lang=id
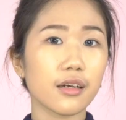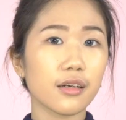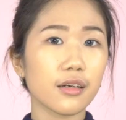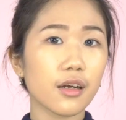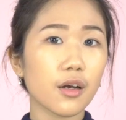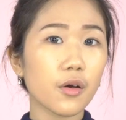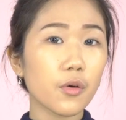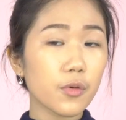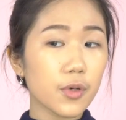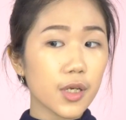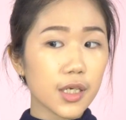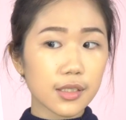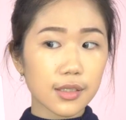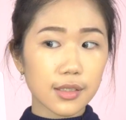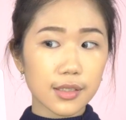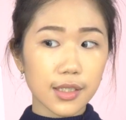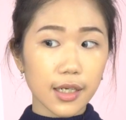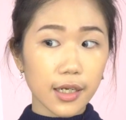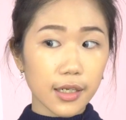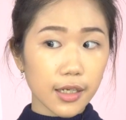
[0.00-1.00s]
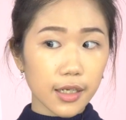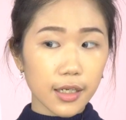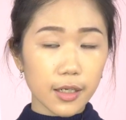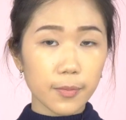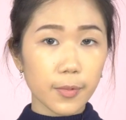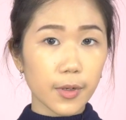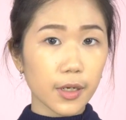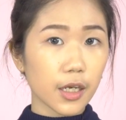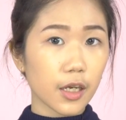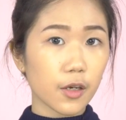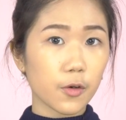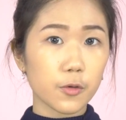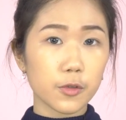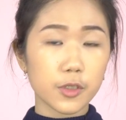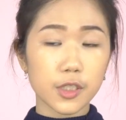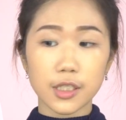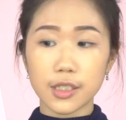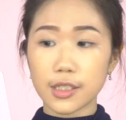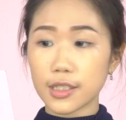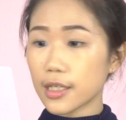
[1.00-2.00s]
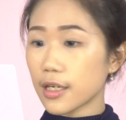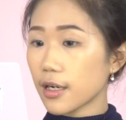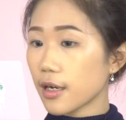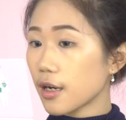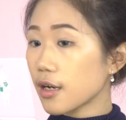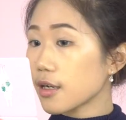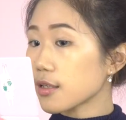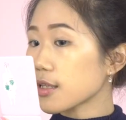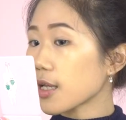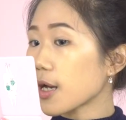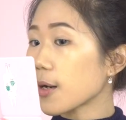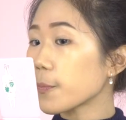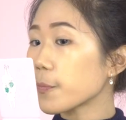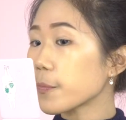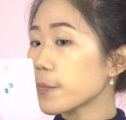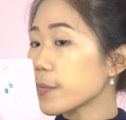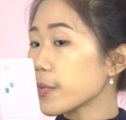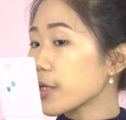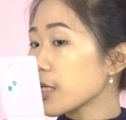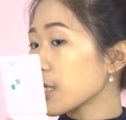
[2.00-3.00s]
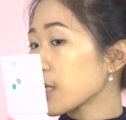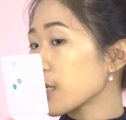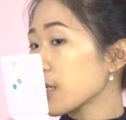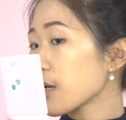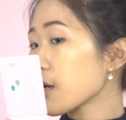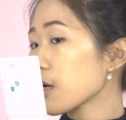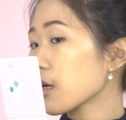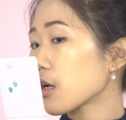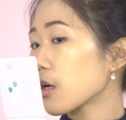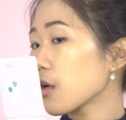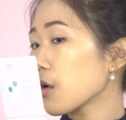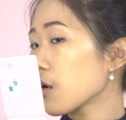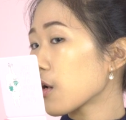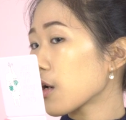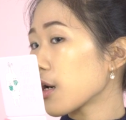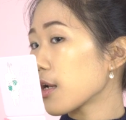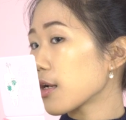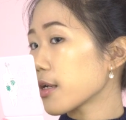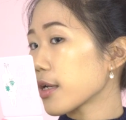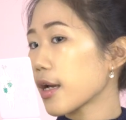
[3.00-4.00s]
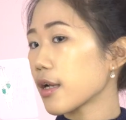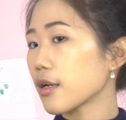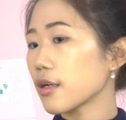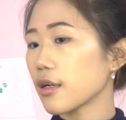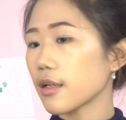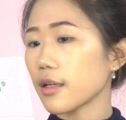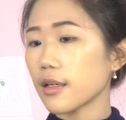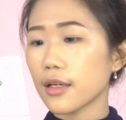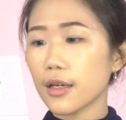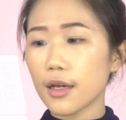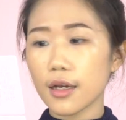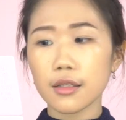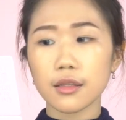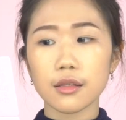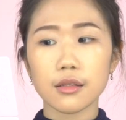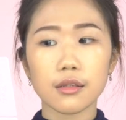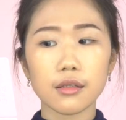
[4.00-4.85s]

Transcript: kan aku udah selesai nih pakai cushionnya tapi kalau kalian lihat